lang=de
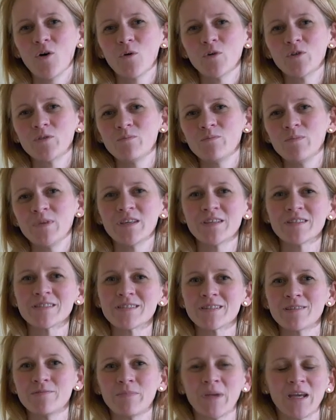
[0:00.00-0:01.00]
Und mir ist
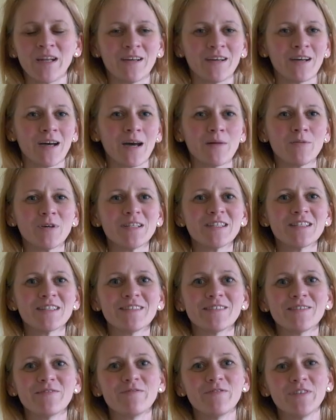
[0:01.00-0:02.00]
in meiner Arbeit
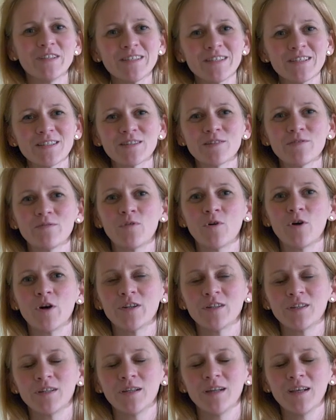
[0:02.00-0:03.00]
wichtig
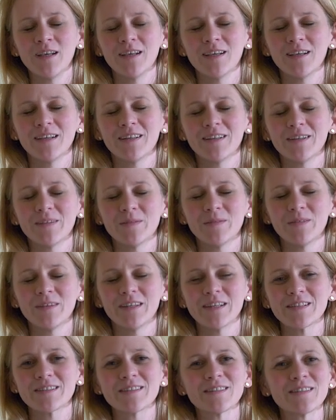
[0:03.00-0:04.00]
geworden,
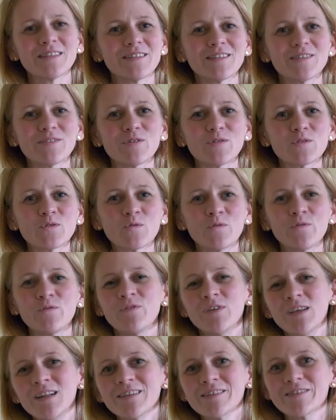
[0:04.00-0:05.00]
dass sich so
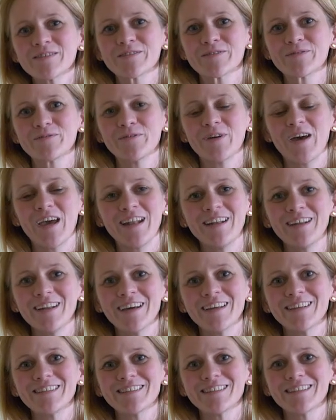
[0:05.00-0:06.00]
vieles
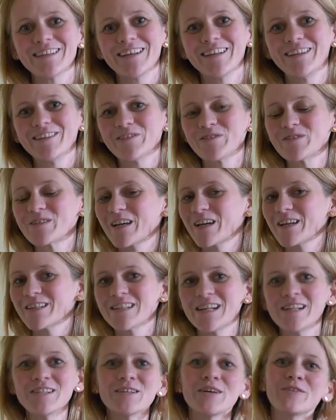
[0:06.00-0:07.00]
verändert in unserer
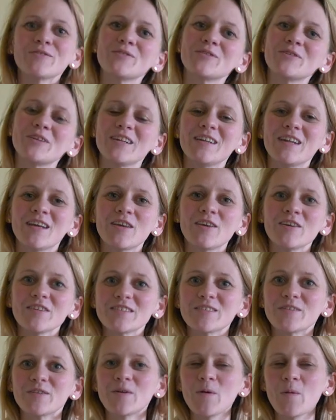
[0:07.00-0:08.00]
Gesellschaft und in der
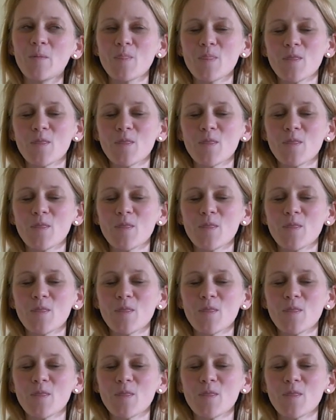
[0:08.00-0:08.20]
Kirche